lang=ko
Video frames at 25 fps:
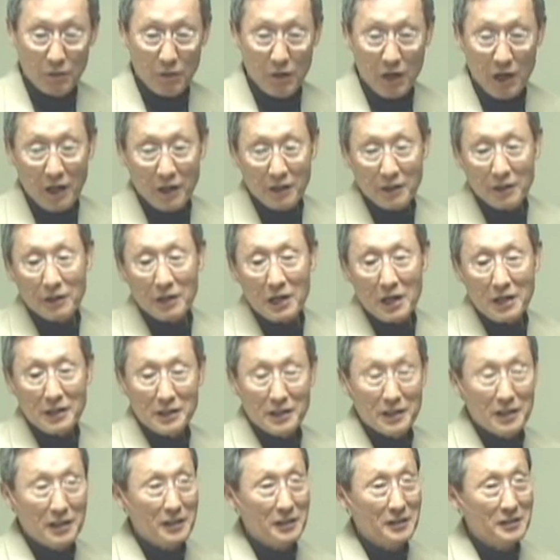화를
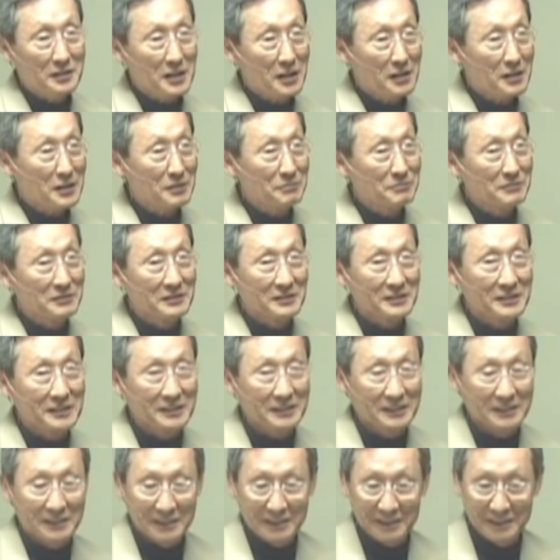안 내, 이
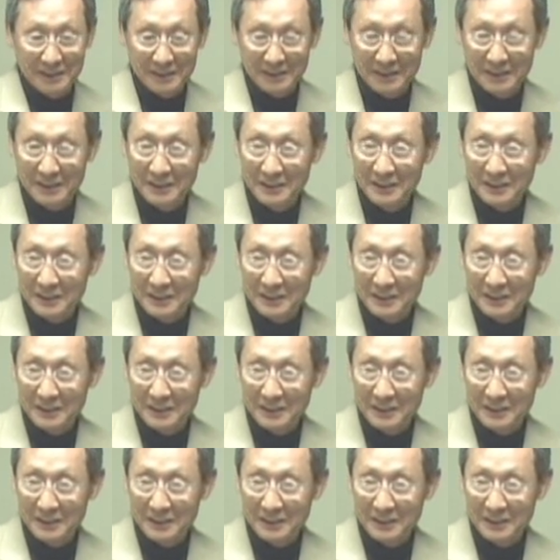사람들이.